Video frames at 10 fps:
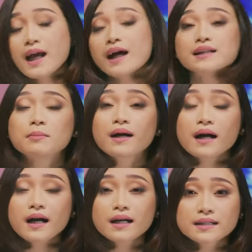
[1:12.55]
เพื่อแฟน
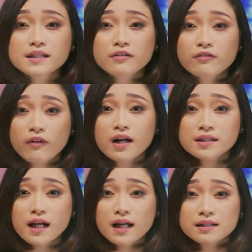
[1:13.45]
แนนที่รัก
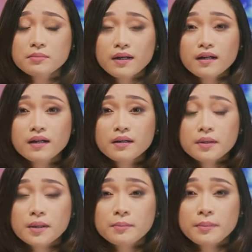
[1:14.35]
และสนับส
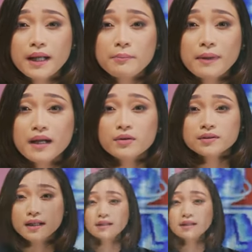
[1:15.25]
นุนเธอเสมอ